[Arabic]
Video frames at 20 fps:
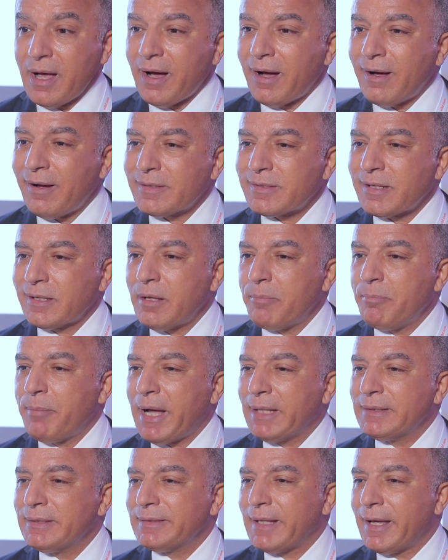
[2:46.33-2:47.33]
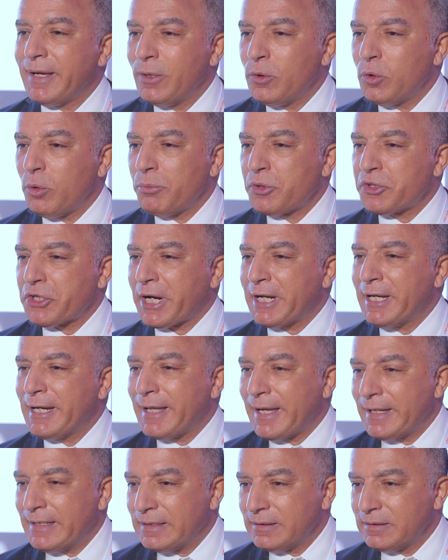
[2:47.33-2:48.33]
خاصه بعد تاهيلهم بشكل
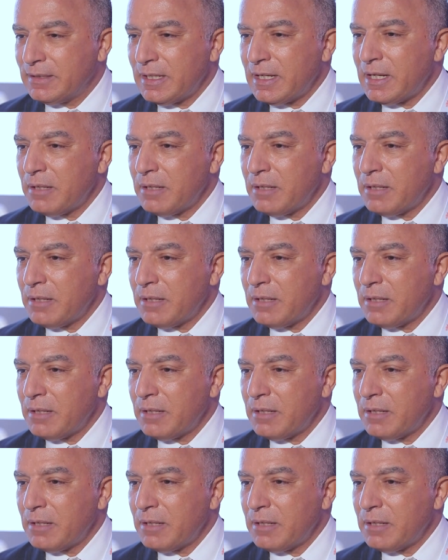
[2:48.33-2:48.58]
جيد